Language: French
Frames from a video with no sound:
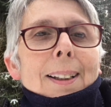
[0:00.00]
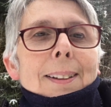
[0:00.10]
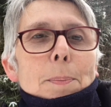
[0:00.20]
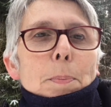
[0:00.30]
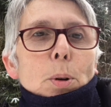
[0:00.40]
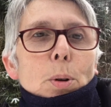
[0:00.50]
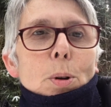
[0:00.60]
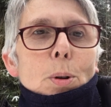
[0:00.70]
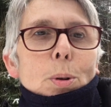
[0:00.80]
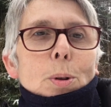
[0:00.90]
c'est
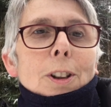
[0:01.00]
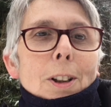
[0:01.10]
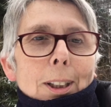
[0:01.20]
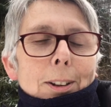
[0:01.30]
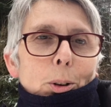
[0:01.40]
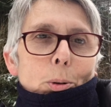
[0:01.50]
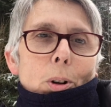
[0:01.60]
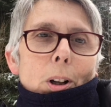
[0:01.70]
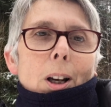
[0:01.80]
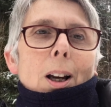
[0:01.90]
plutôt une sensation.
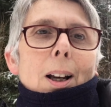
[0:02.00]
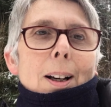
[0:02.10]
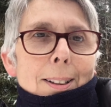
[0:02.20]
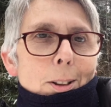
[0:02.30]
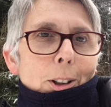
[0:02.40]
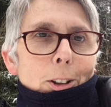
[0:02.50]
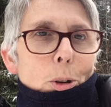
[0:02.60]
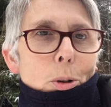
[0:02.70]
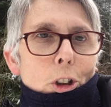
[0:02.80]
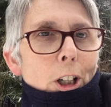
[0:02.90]
La
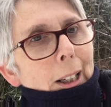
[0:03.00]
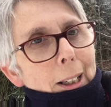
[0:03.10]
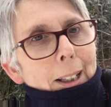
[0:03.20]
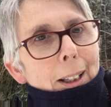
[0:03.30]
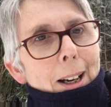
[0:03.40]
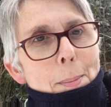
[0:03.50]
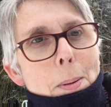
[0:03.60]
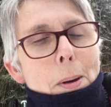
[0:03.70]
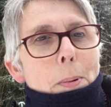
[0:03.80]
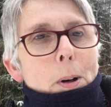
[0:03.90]
sensation, chaque année, à la
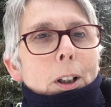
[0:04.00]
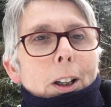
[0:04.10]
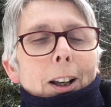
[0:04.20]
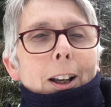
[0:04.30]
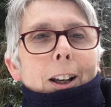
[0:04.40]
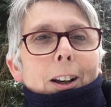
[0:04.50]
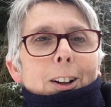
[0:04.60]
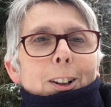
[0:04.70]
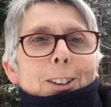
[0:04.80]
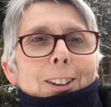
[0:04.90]
même époque,
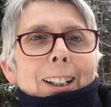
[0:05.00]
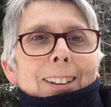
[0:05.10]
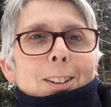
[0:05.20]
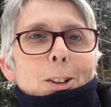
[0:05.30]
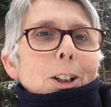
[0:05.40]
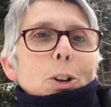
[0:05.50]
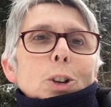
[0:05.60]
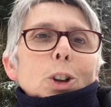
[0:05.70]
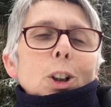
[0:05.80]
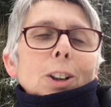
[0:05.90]
euh, d'être en quelque
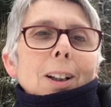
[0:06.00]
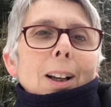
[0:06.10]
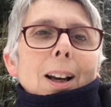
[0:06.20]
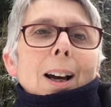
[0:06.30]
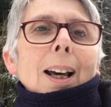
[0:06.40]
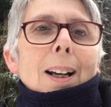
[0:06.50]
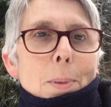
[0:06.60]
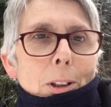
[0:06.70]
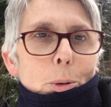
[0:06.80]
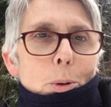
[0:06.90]
sorte à
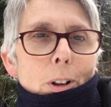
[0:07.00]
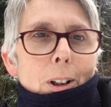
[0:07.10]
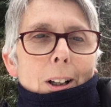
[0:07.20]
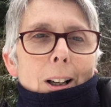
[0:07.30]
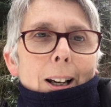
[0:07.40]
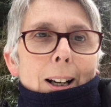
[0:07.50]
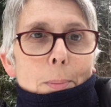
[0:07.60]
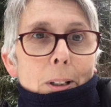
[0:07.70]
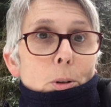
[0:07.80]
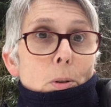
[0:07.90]
la maison. À
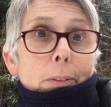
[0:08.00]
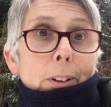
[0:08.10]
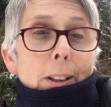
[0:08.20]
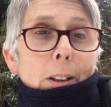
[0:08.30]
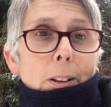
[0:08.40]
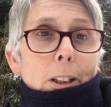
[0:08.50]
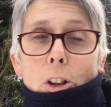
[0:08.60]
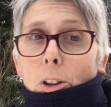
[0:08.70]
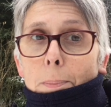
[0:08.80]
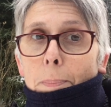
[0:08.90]
la maison avec des
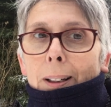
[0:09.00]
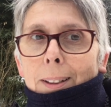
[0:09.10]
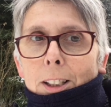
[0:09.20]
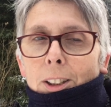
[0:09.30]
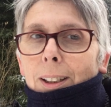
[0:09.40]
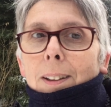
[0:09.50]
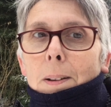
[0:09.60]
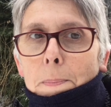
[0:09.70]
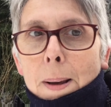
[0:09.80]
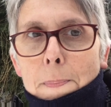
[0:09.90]
gens qui partagent
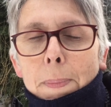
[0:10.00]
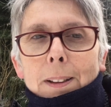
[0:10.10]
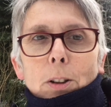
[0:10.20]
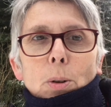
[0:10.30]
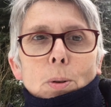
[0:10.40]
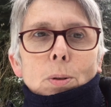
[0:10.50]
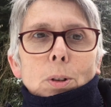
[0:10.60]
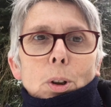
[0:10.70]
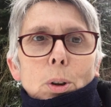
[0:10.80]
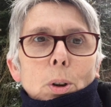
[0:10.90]
cette même passion
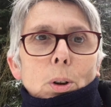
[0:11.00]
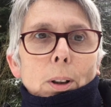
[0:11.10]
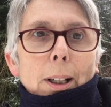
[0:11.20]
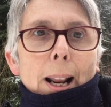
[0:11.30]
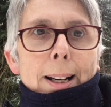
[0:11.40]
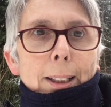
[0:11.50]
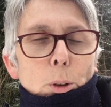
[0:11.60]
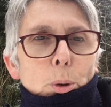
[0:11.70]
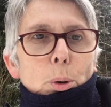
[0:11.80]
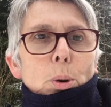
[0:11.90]
de la
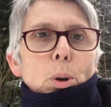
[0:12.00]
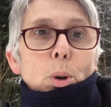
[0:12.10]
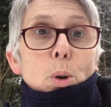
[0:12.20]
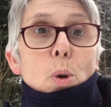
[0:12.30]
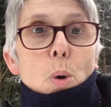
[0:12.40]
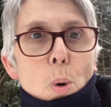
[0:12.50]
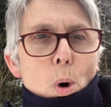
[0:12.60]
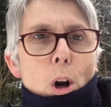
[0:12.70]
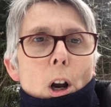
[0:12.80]
nature, le goût